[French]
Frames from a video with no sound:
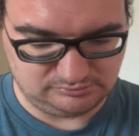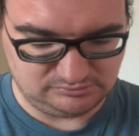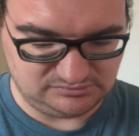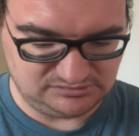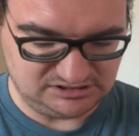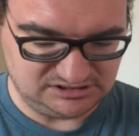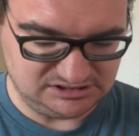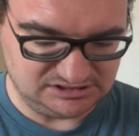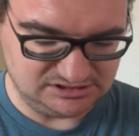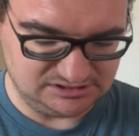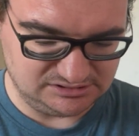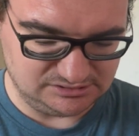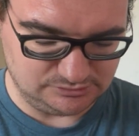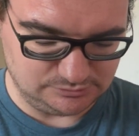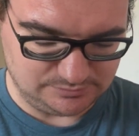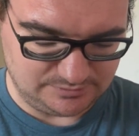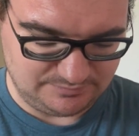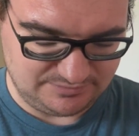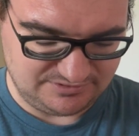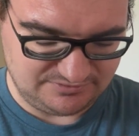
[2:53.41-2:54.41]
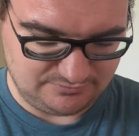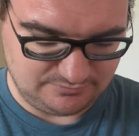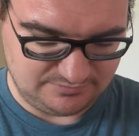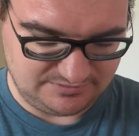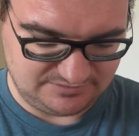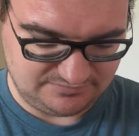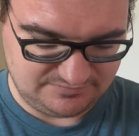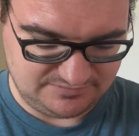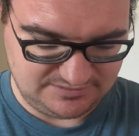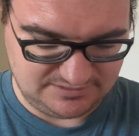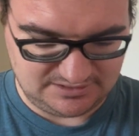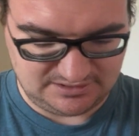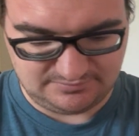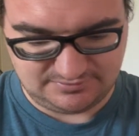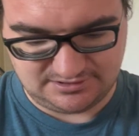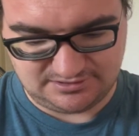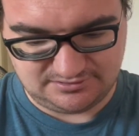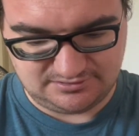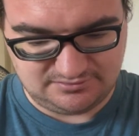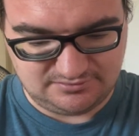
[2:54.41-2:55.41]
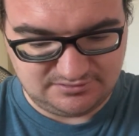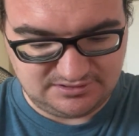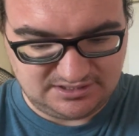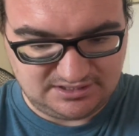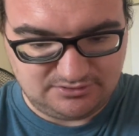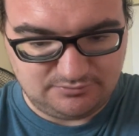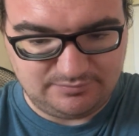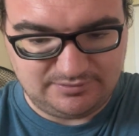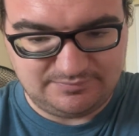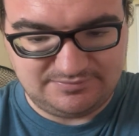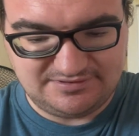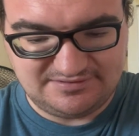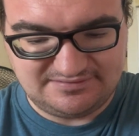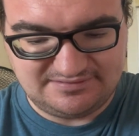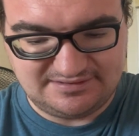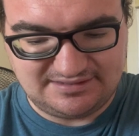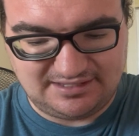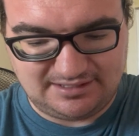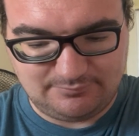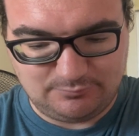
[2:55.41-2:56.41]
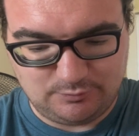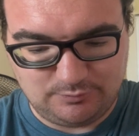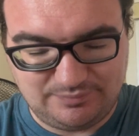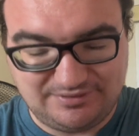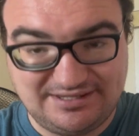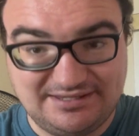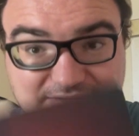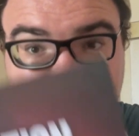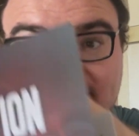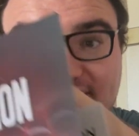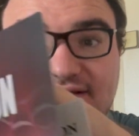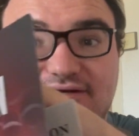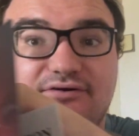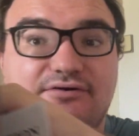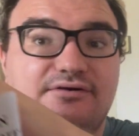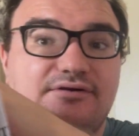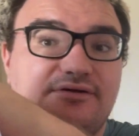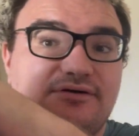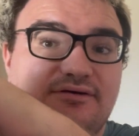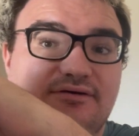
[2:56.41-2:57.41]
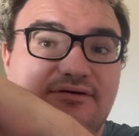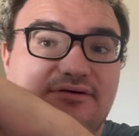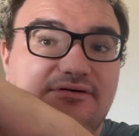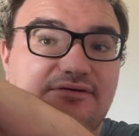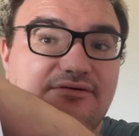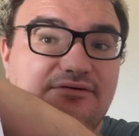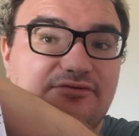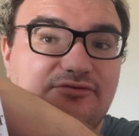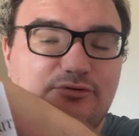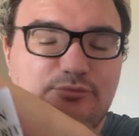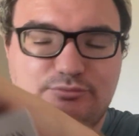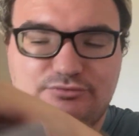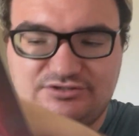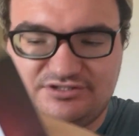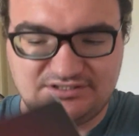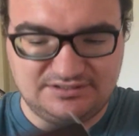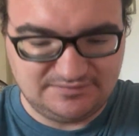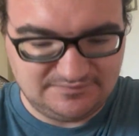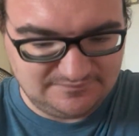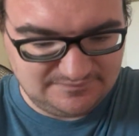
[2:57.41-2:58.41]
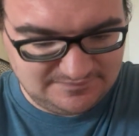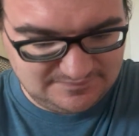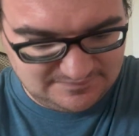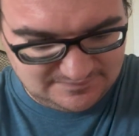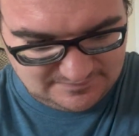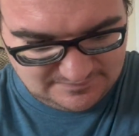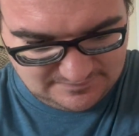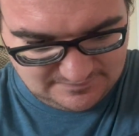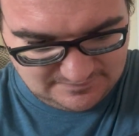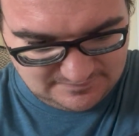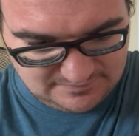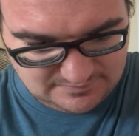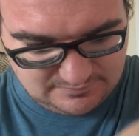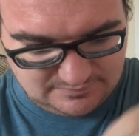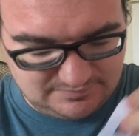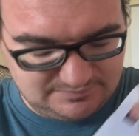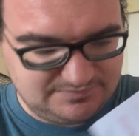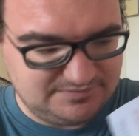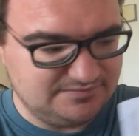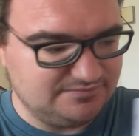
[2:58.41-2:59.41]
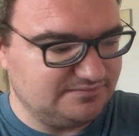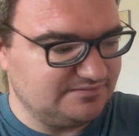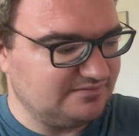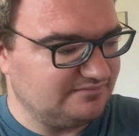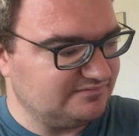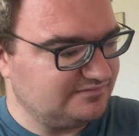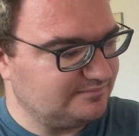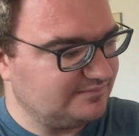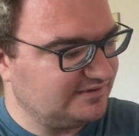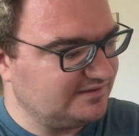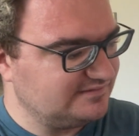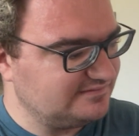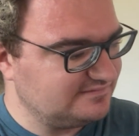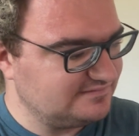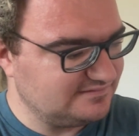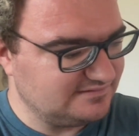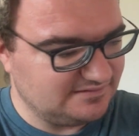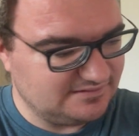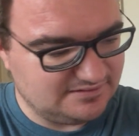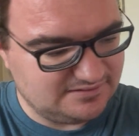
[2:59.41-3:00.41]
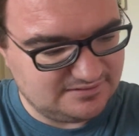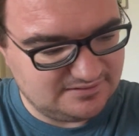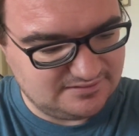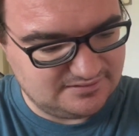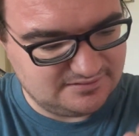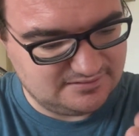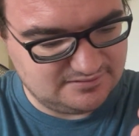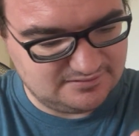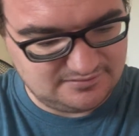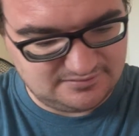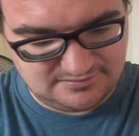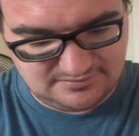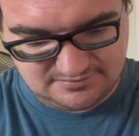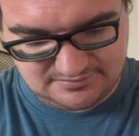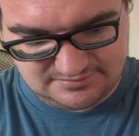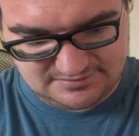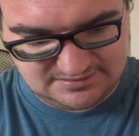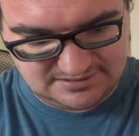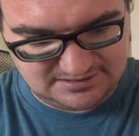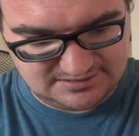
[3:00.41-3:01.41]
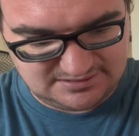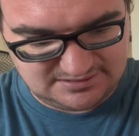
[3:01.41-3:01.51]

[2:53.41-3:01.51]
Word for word: si le papier est Ah bah, ok, le papier s'est carrément pris dans la colle, dans le bouquin. Papier de service presse. Euh, tac,